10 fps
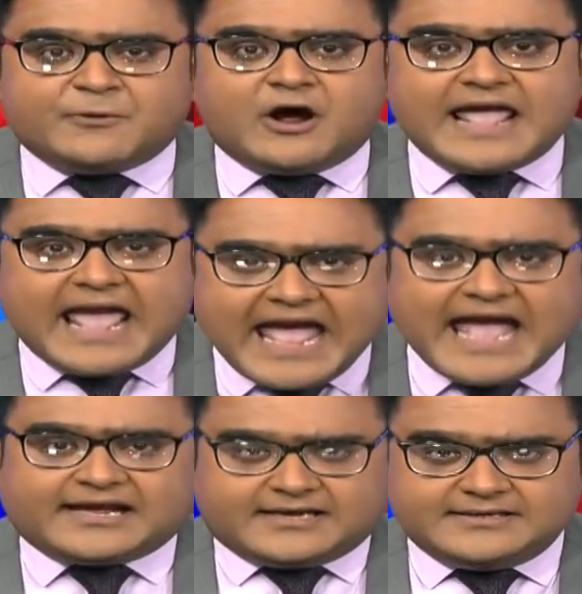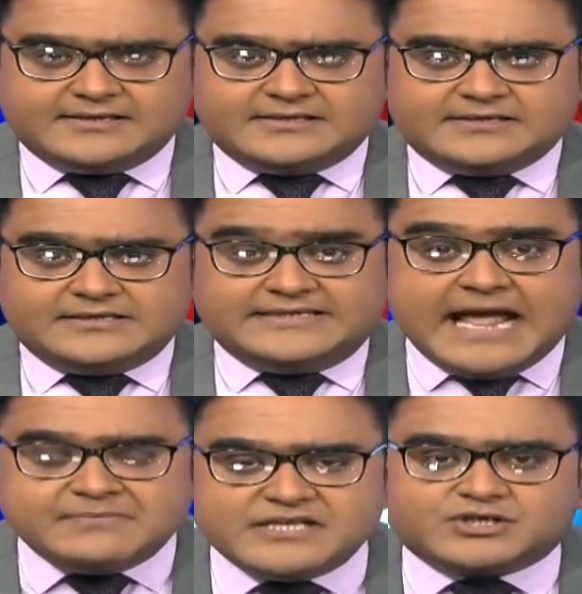পর এক
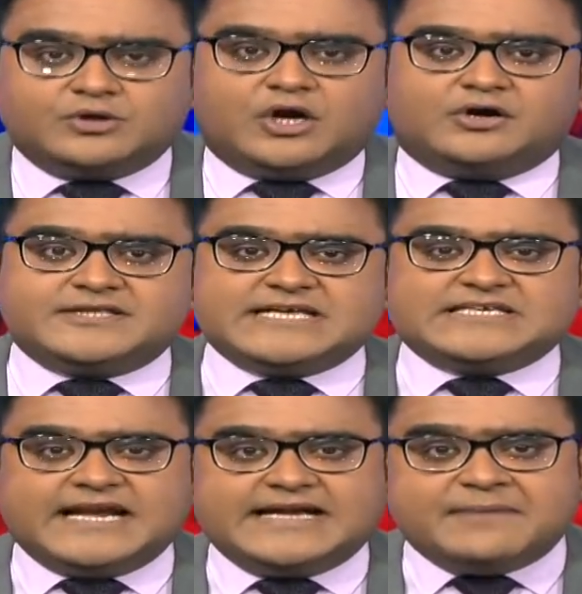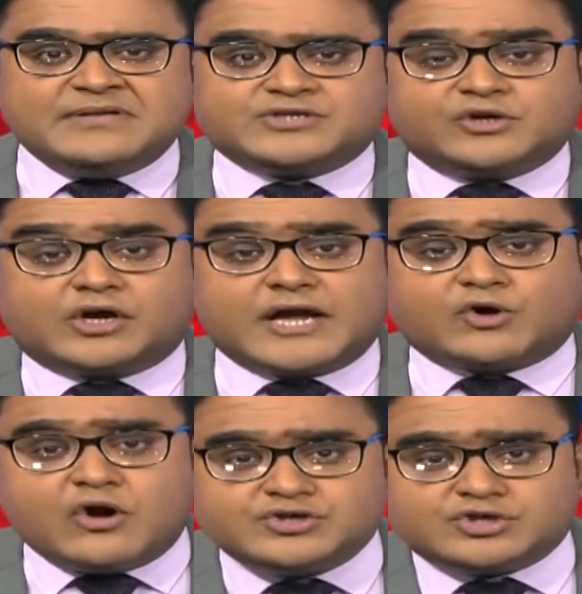ড্যামেজগুলো হচ্ছে সেই ড্যামেজগুলোকে
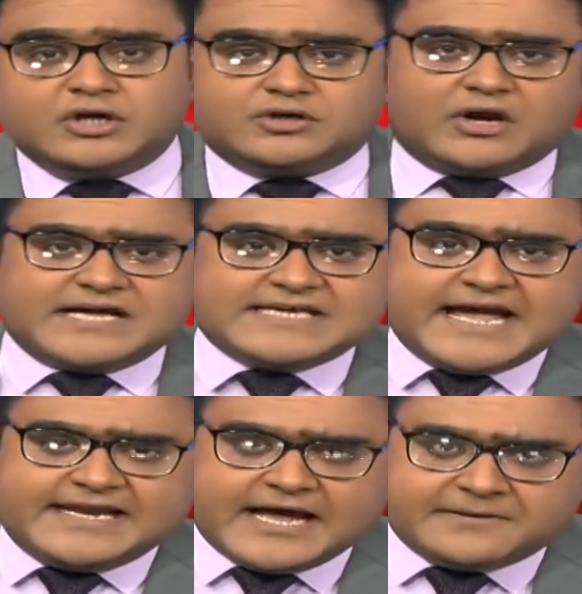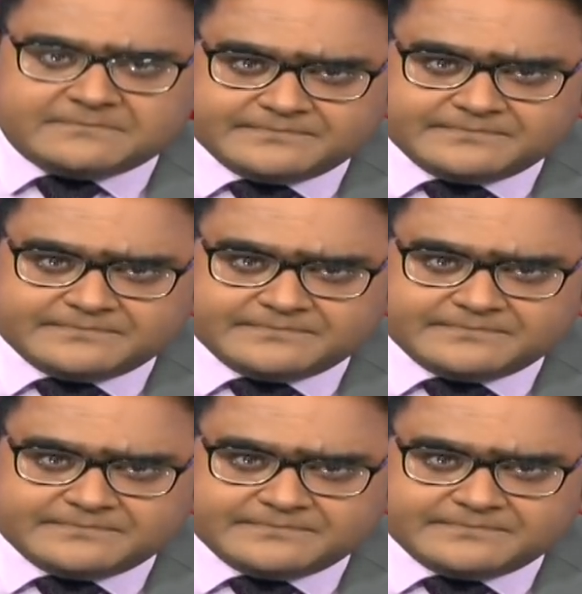কন্ট্রোল করা যায় না